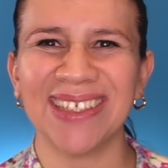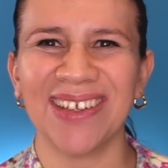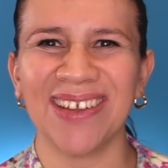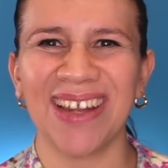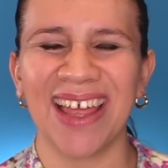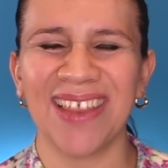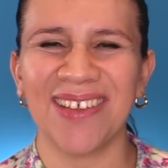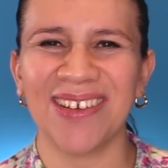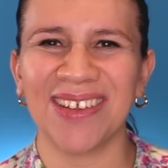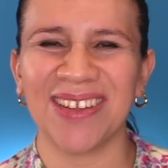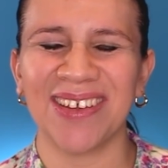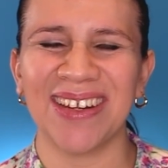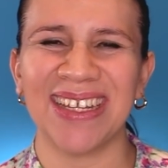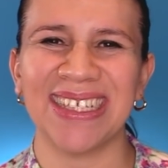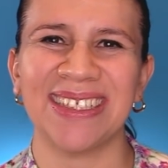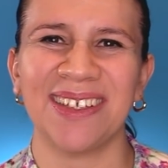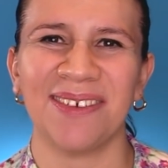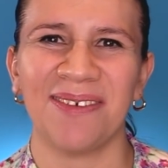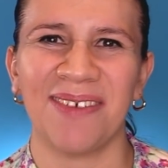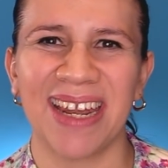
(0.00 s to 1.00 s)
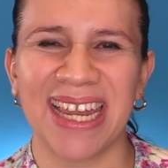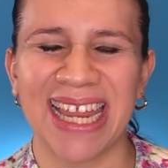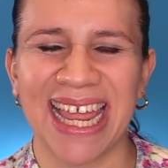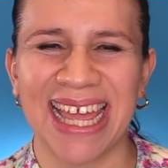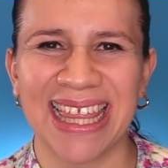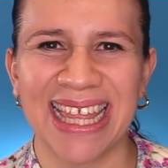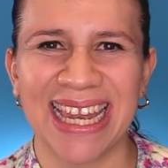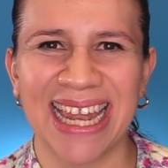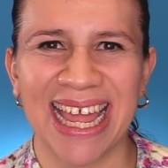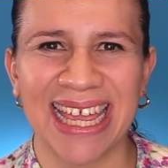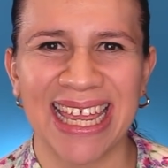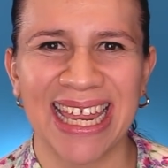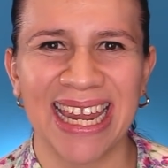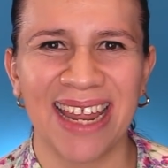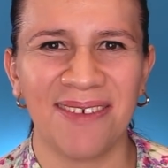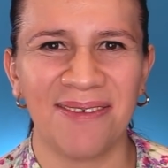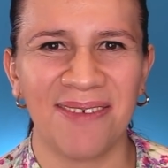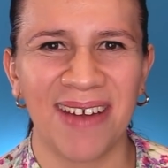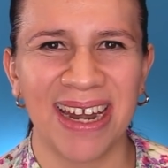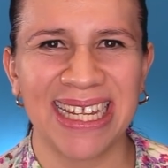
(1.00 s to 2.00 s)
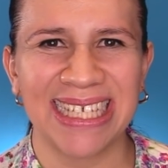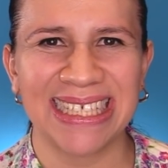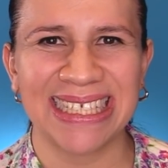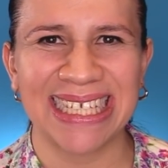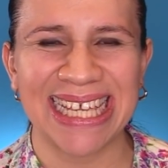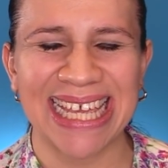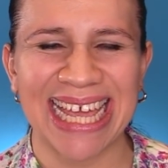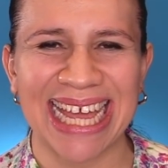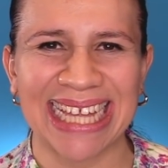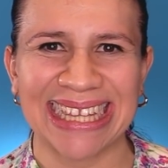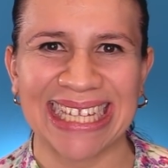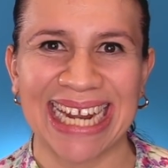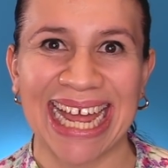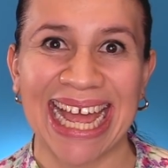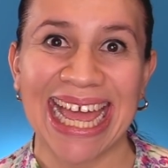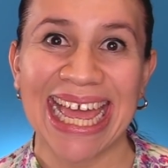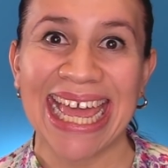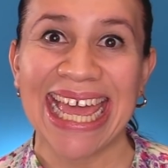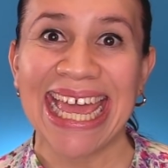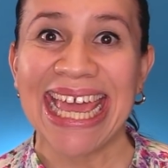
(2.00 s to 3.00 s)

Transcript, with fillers: Soy la doctora Estefanía del Águila Fanny Psiquiatra